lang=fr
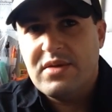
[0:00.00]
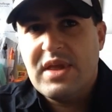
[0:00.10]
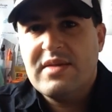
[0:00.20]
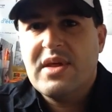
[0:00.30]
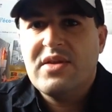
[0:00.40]

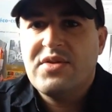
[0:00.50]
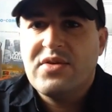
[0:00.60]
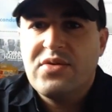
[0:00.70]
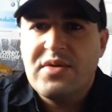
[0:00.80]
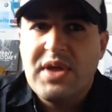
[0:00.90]
diesel
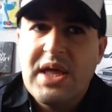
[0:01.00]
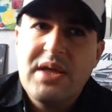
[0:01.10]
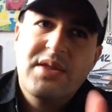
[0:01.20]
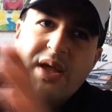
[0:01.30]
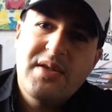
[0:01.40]
injection
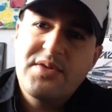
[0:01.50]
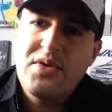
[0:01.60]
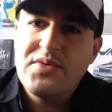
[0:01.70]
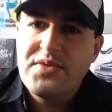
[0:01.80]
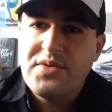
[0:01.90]
directe et
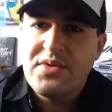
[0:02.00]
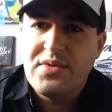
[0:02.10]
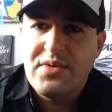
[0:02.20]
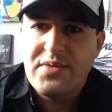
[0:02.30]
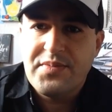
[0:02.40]
essence
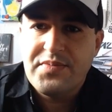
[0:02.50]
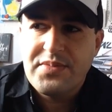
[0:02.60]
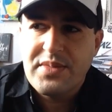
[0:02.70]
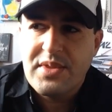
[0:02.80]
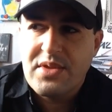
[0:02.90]
euh,
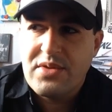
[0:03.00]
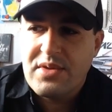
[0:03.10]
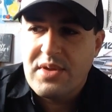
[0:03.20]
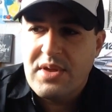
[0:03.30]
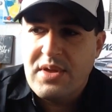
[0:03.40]

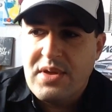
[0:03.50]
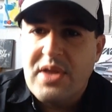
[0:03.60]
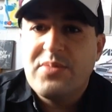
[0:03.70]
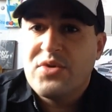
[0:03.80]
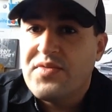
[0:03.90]

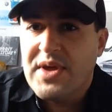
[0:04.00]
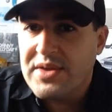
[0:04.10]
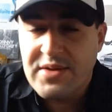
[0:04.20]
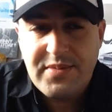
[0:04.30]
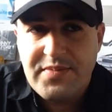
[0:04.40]

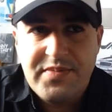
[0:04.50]
atmosphérique.